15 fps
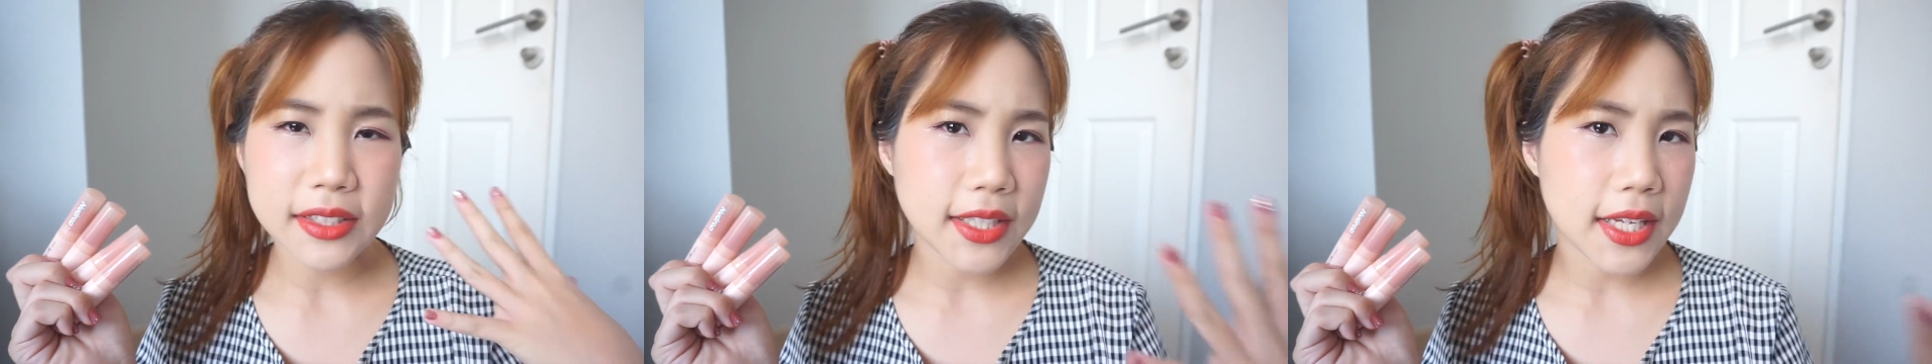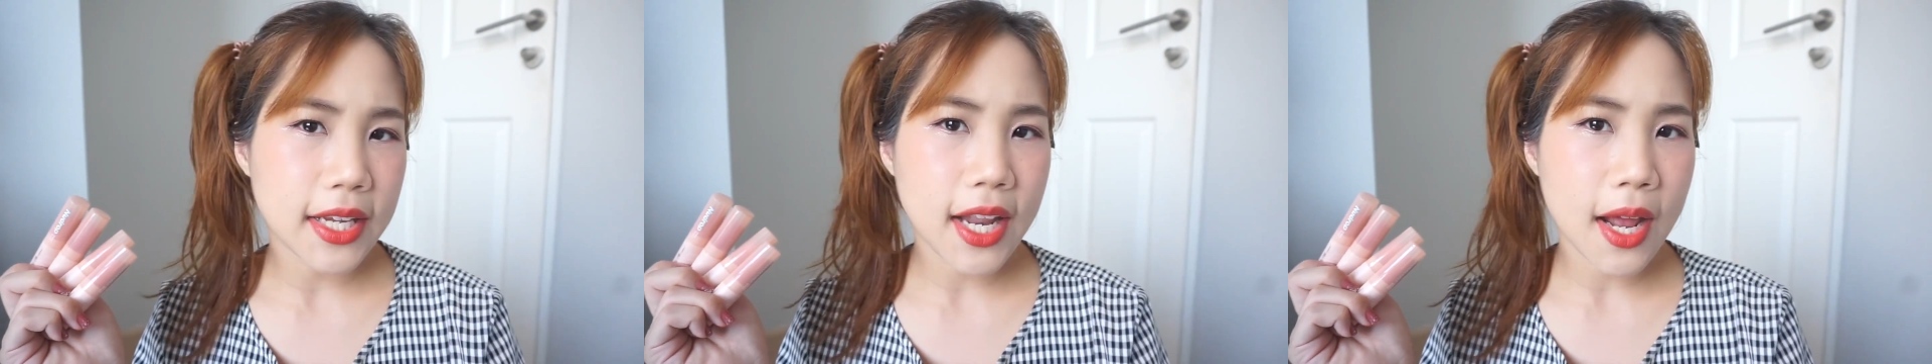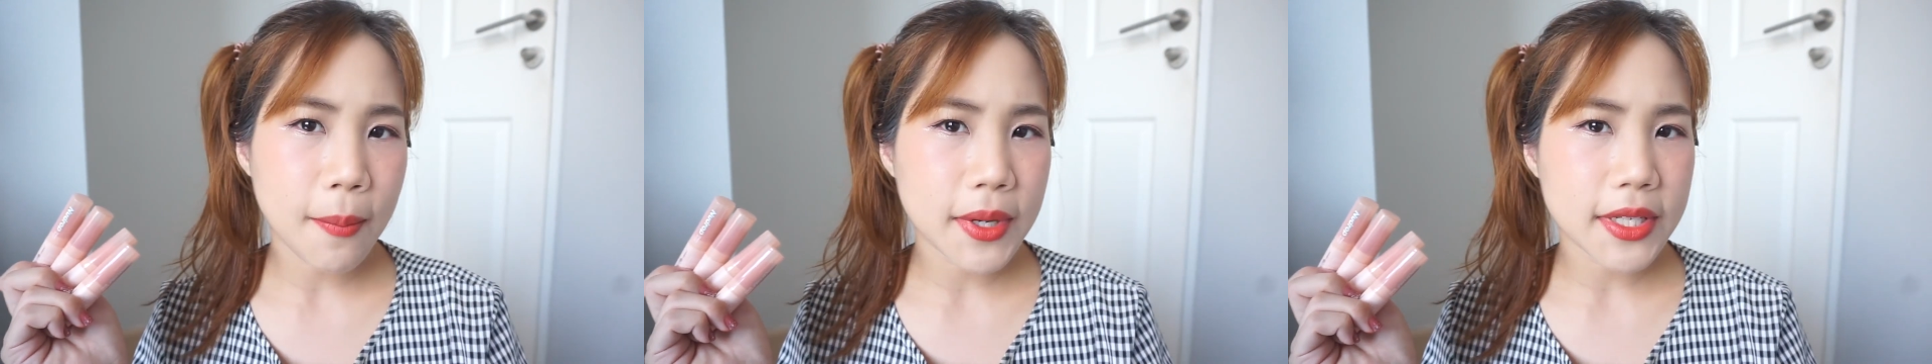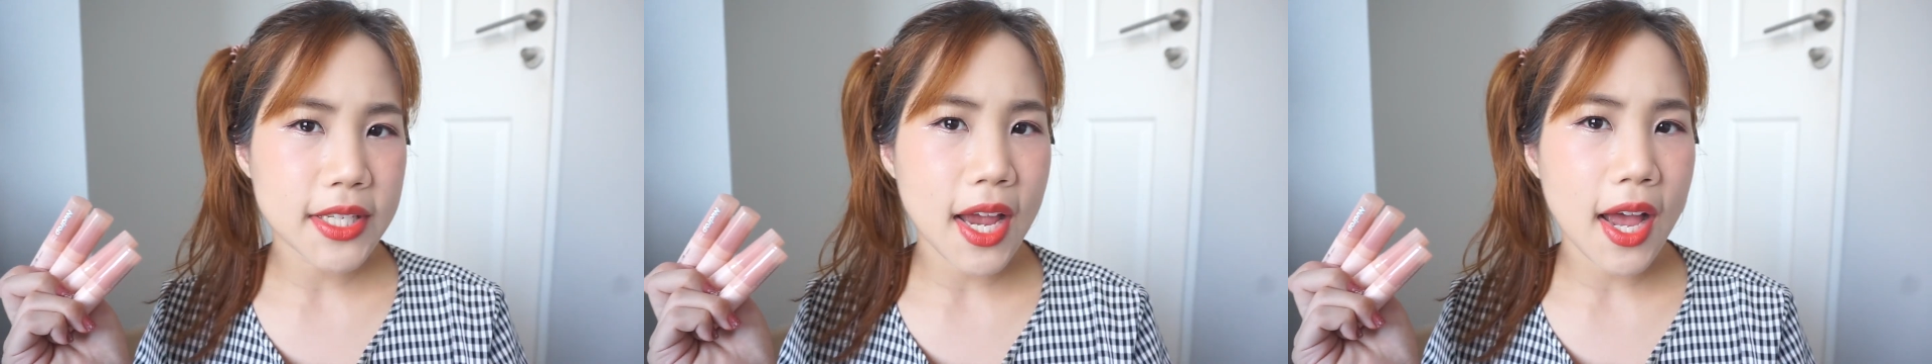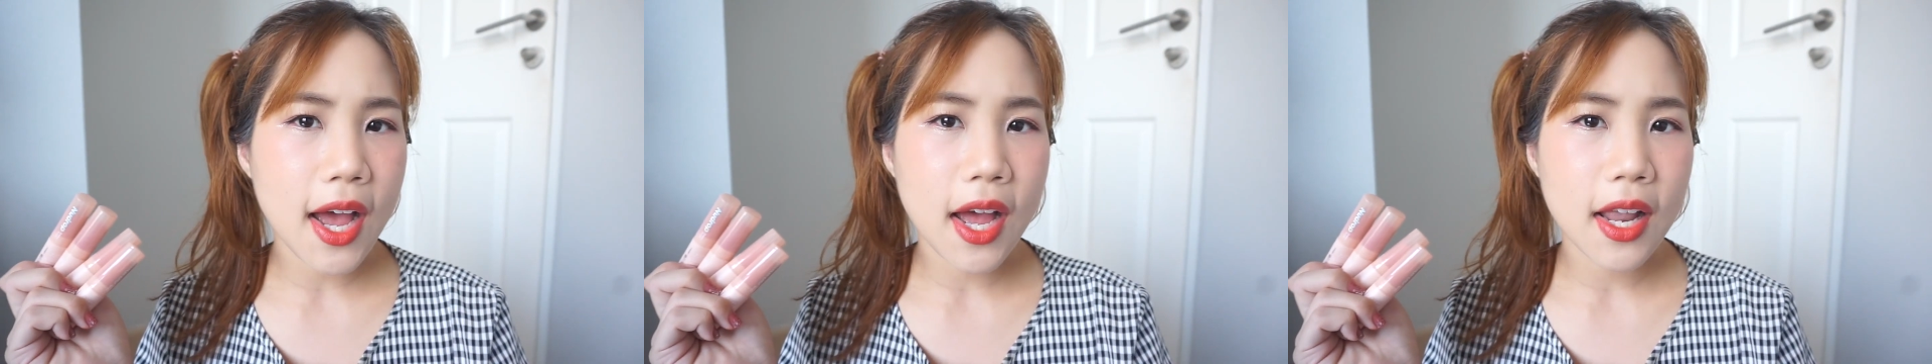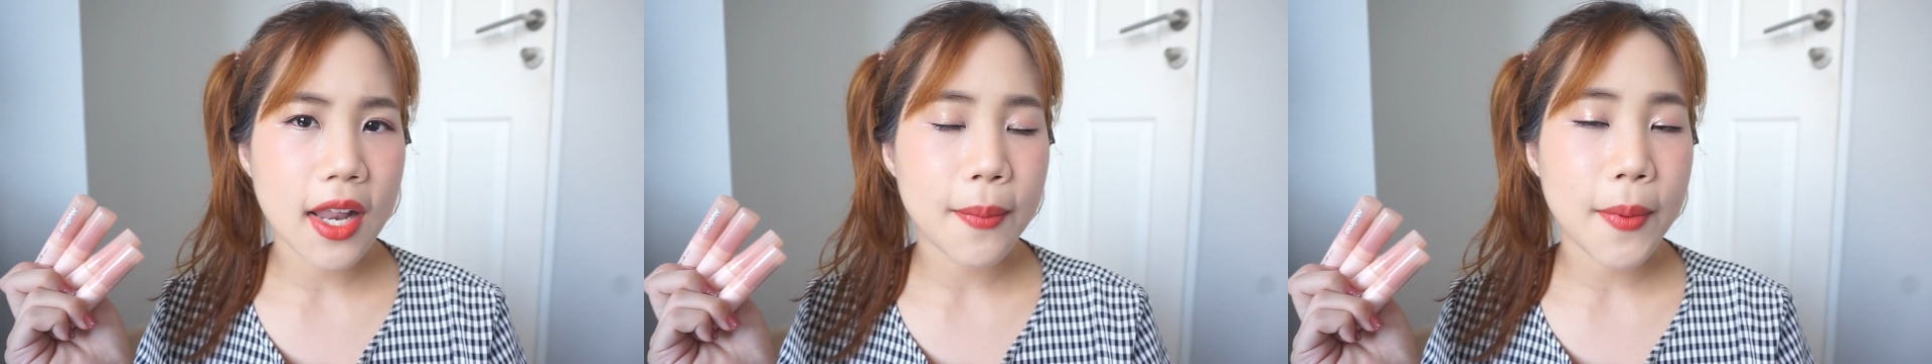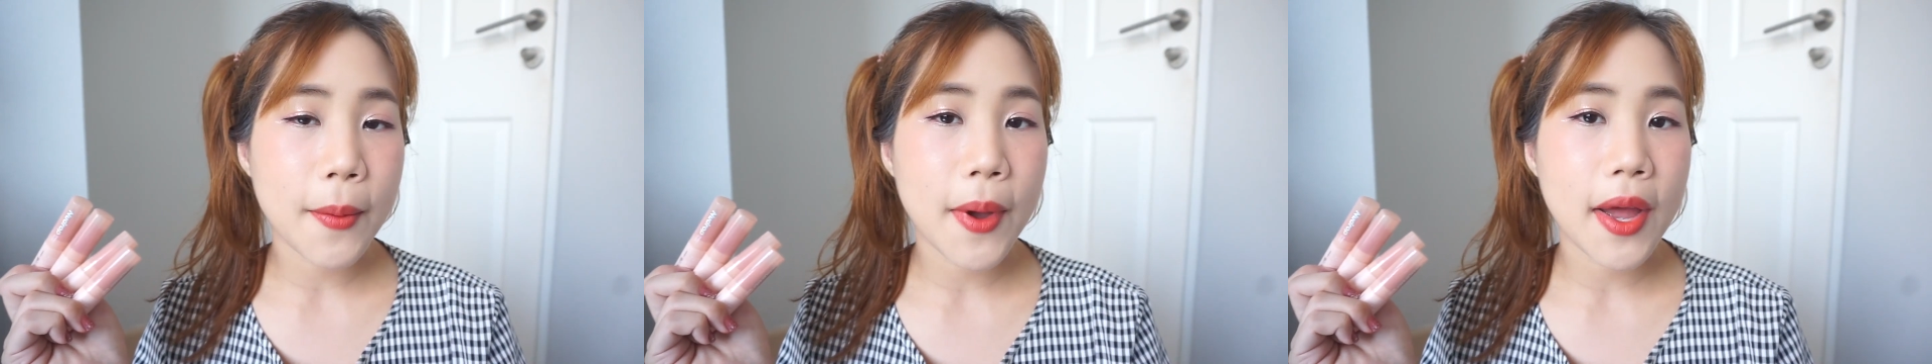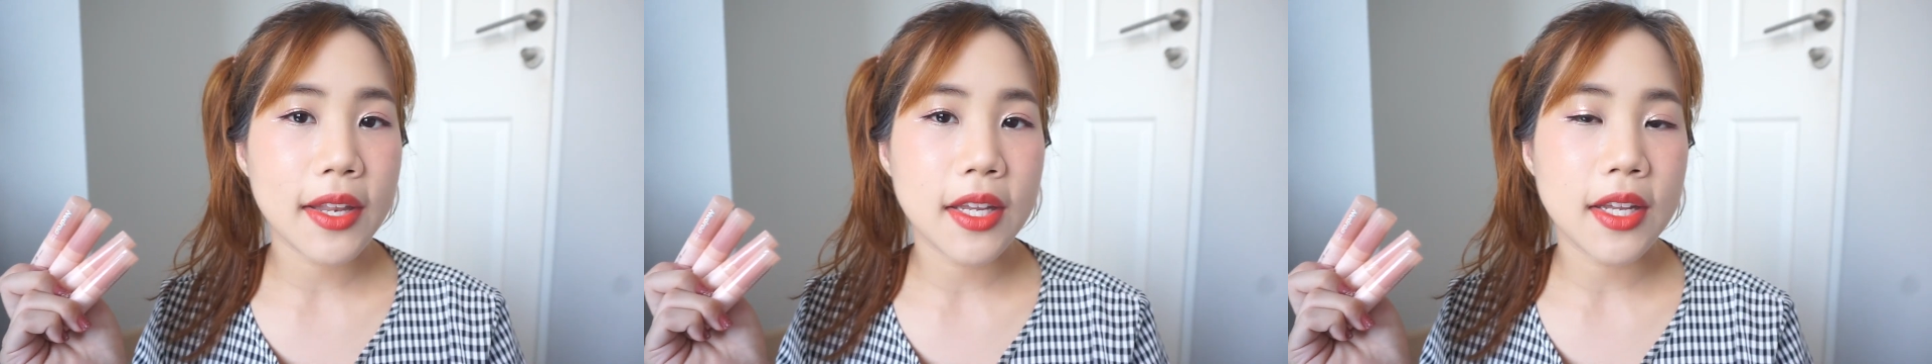สีธรรมชาติอะไรประ
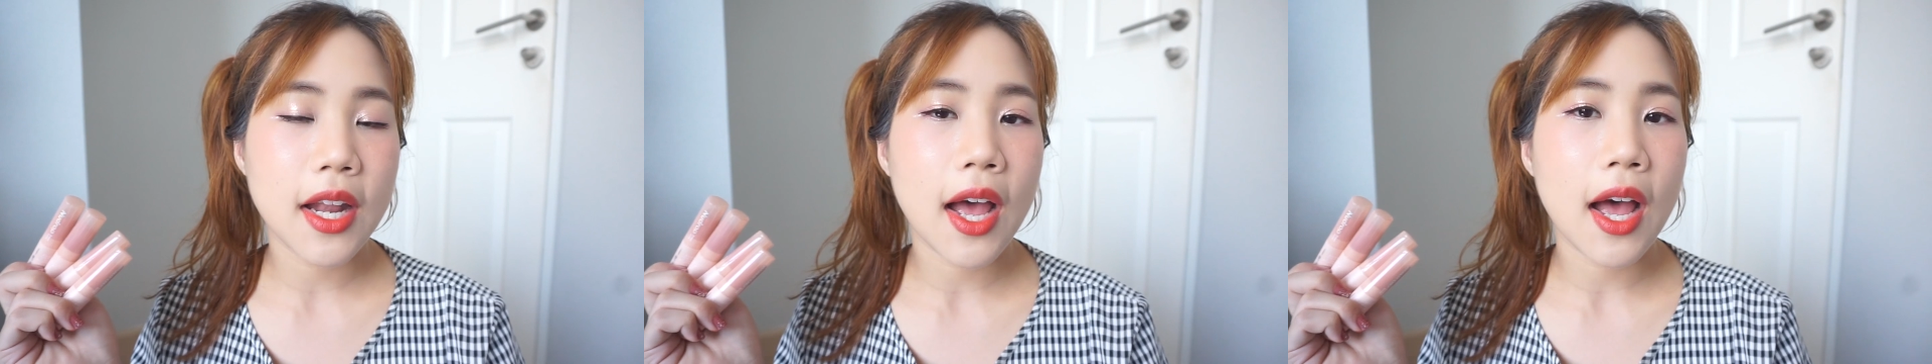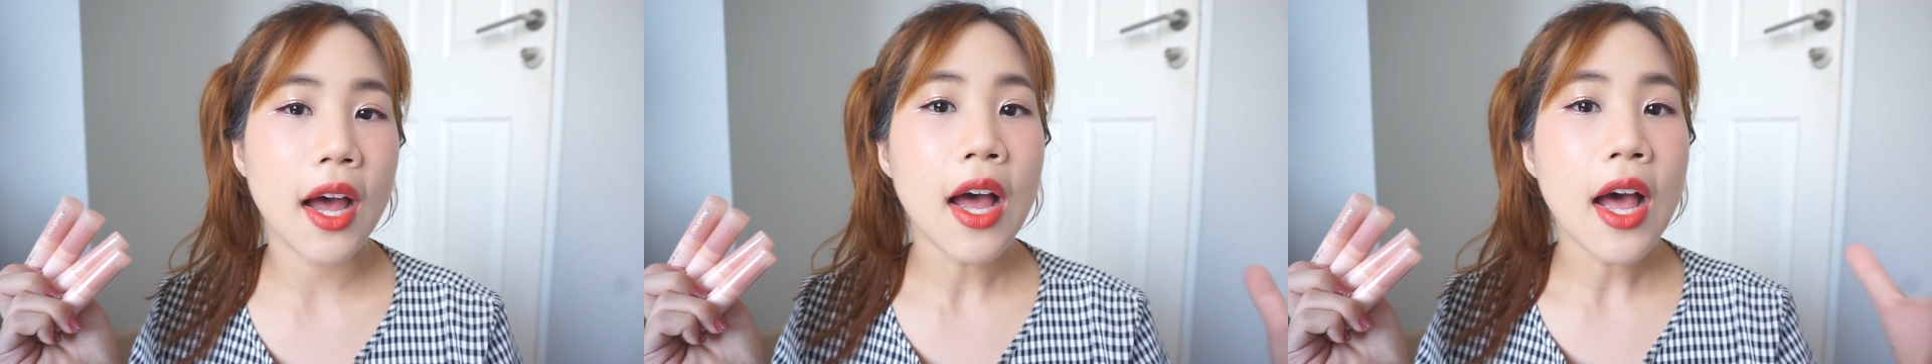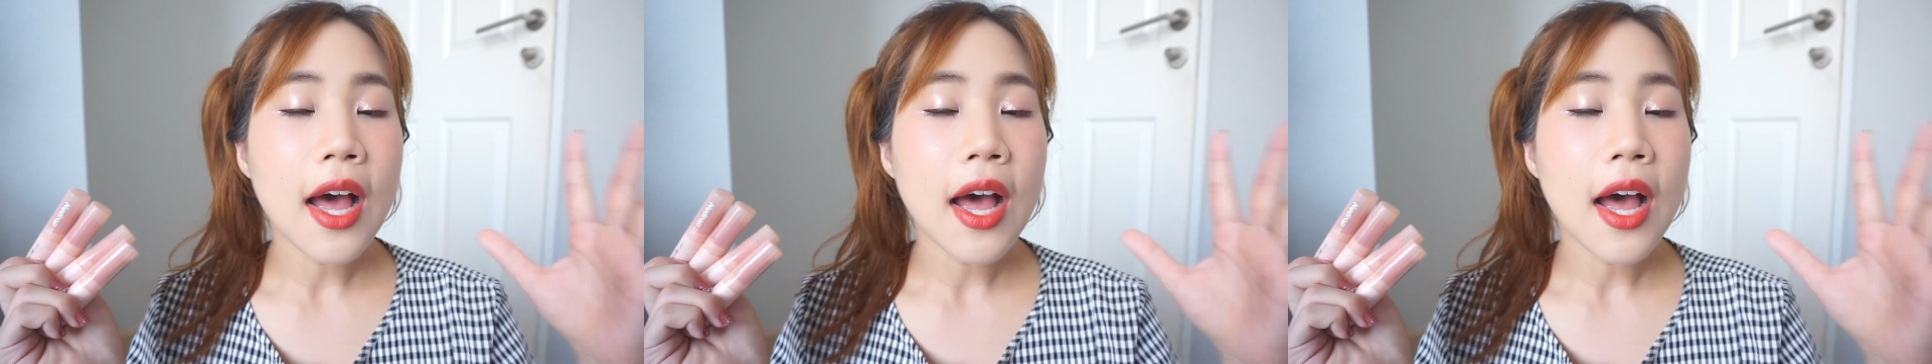มาณนี้นะคะ